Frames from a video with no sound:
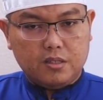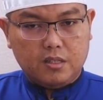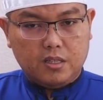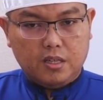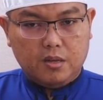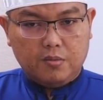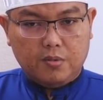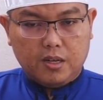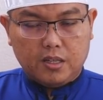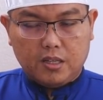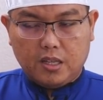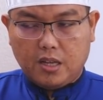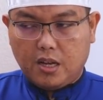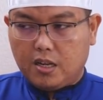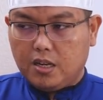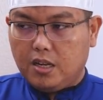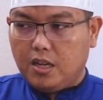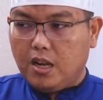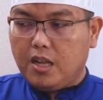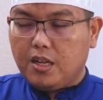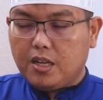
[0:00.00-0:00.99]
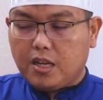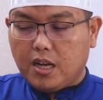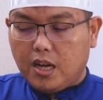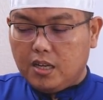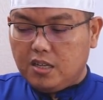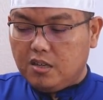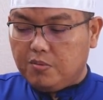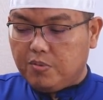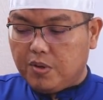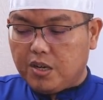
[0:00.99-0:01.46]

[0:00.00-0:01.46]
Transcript: dia mengatakan, ilaika anni,